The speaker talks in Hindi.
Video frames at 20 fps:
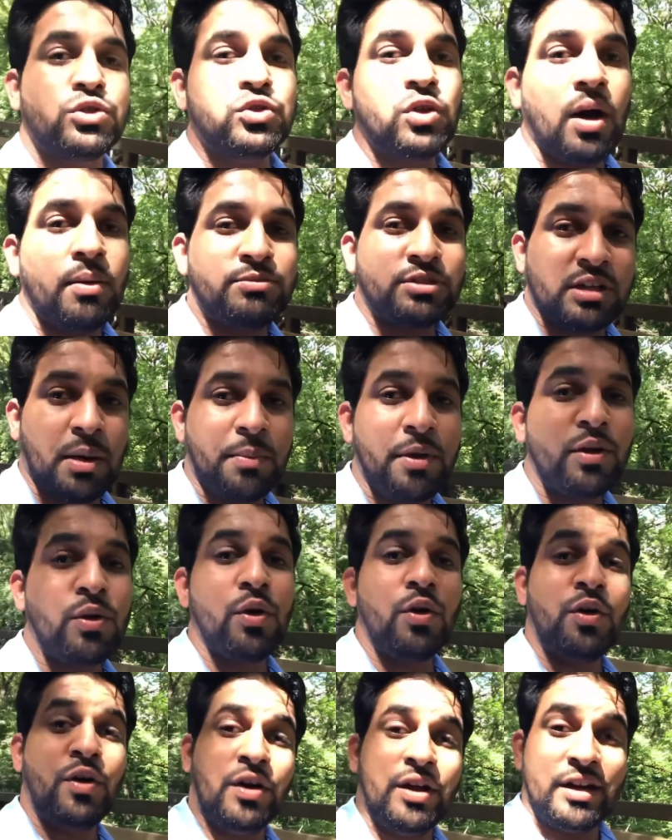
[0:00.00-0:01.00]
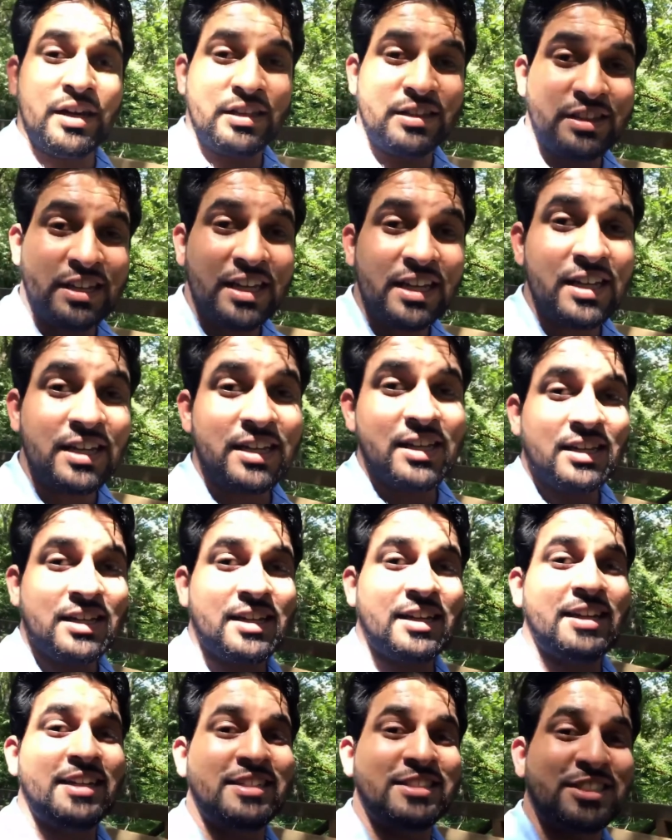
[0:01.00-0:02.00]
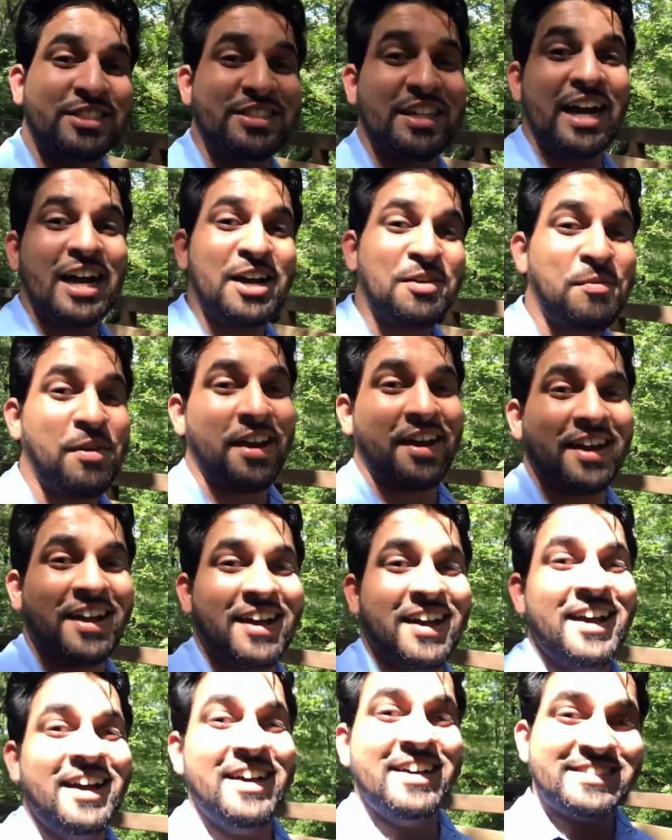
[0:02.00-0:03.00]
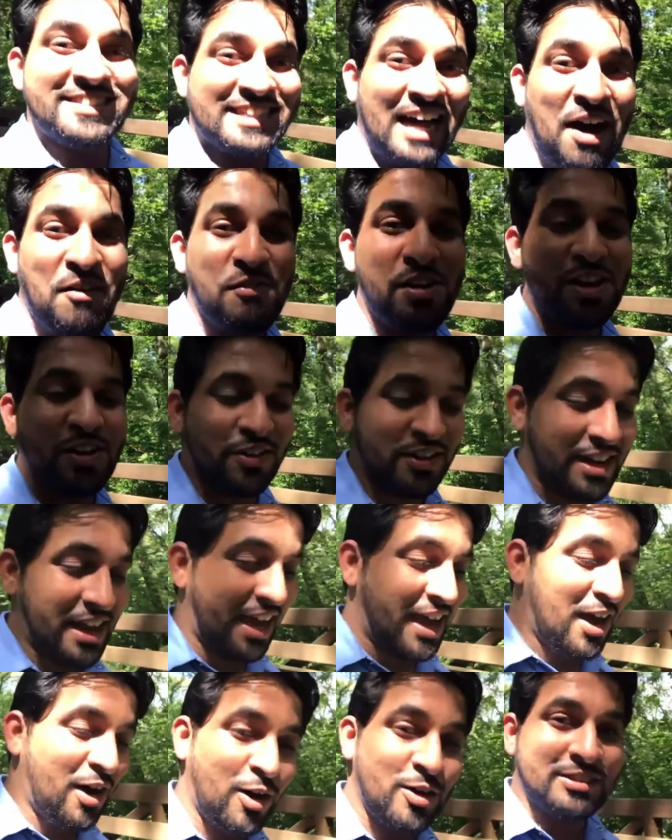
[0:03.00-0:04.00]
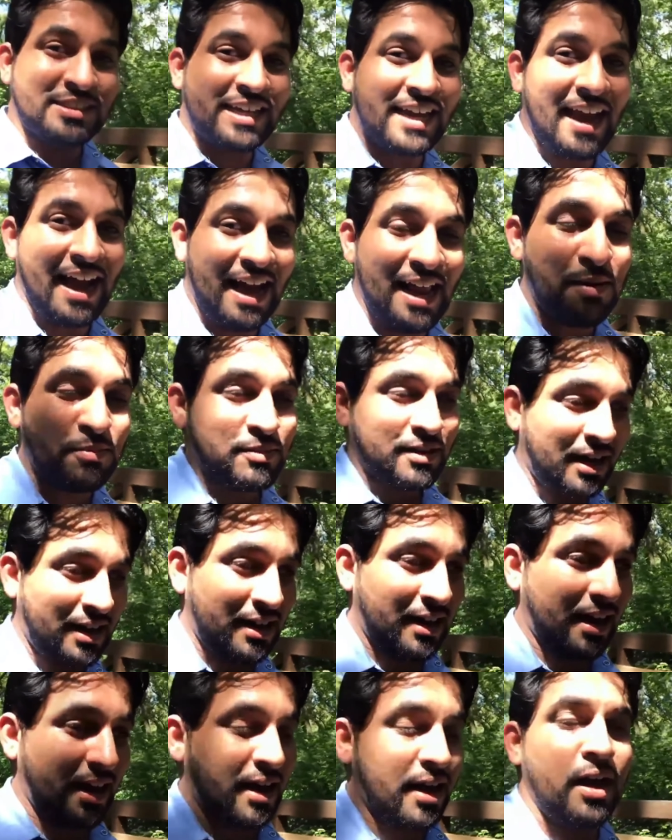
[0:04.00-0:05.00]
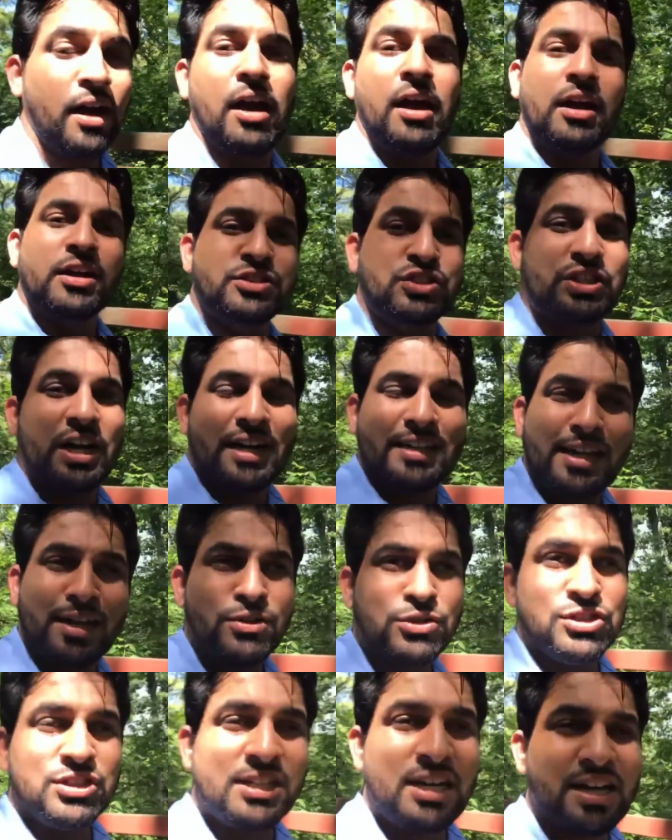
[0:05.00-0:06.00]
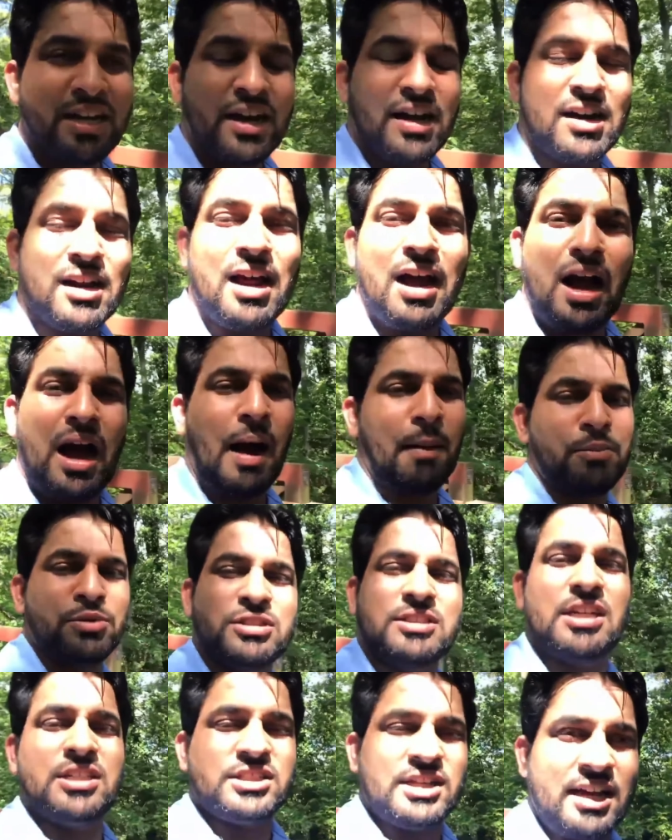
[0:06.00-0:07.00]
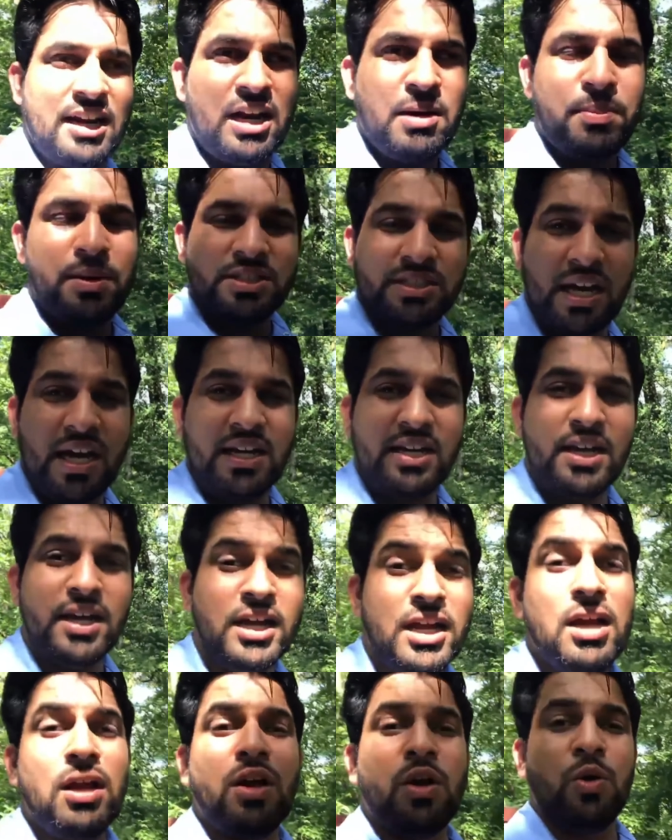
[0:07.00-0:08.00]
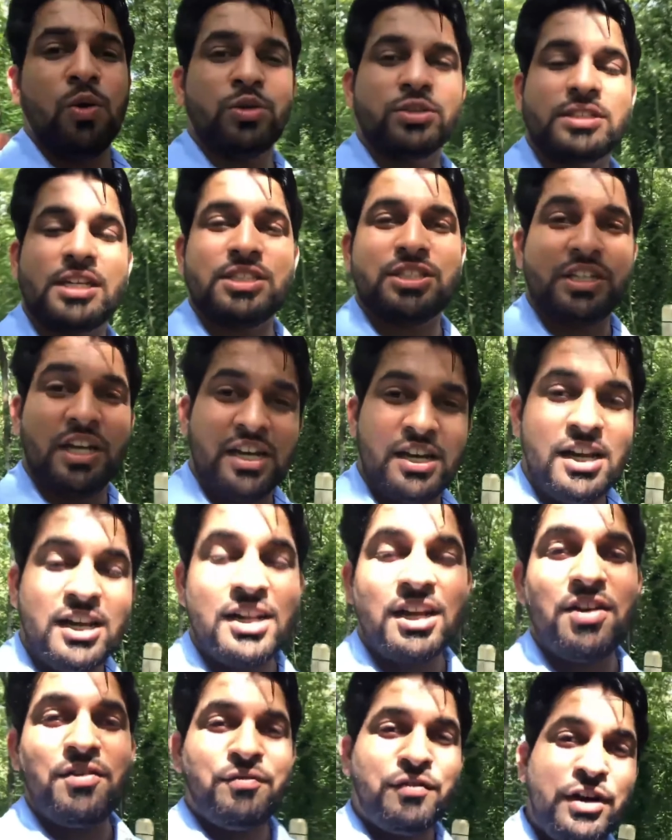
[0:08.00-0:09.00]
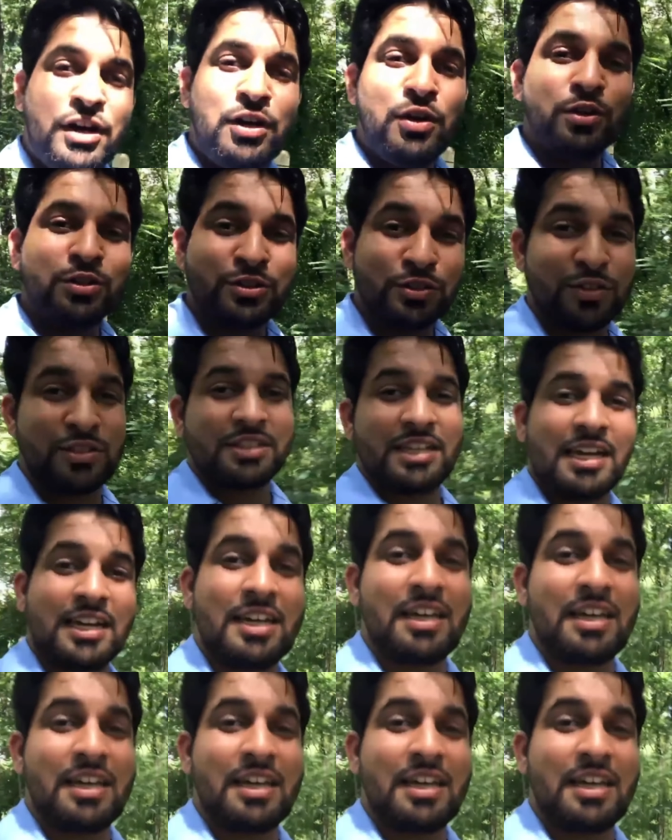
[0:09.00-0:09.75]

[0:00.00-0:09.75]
दोस्तों हम सभी को रिद्धि कि इस जंग में शामिल होना है और उसकी हेल्प करना है ज़्यादा कुछ नहीं करना आप उसके चैनल पर जाइए उसके चैनल के वीडियोस को